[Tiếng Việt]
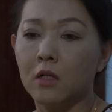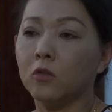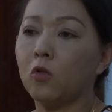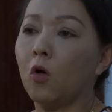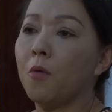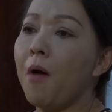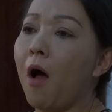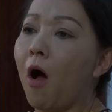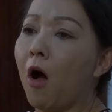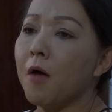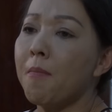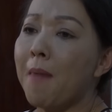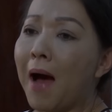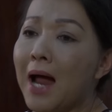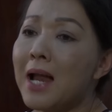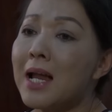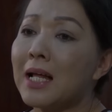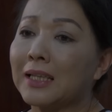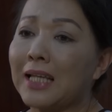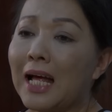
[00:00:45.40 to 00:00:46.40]
Tôi mới hỏi
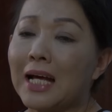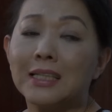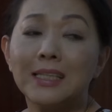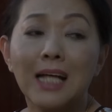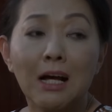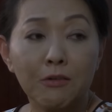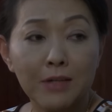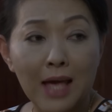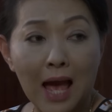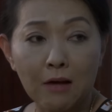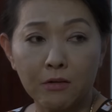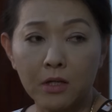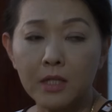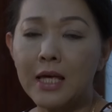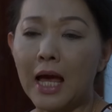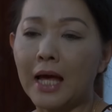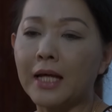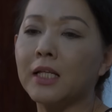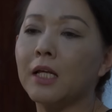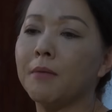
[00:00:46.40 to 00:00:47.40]
bả là tại sao giàu
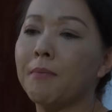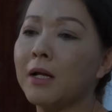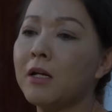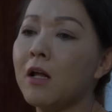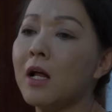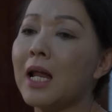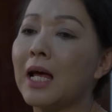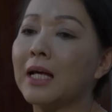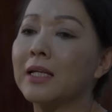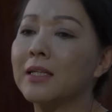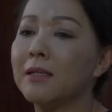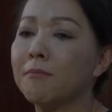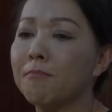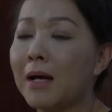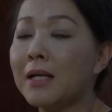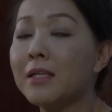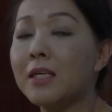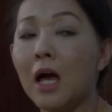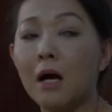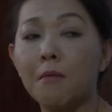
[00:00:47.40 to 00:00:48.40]
dữ vậy, bả mới nói là
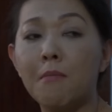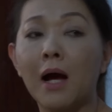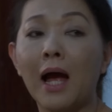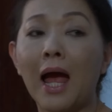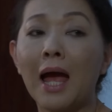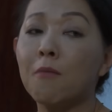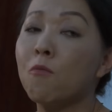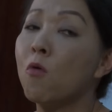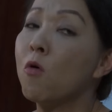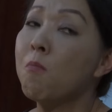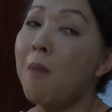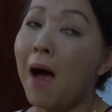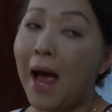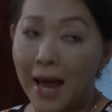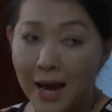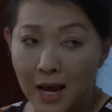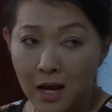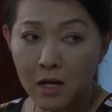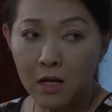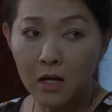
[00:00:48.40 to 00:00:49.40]
bả nhờ mần ăn buôn
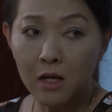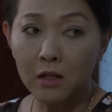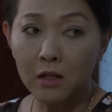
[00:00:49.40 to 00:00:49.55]
bán,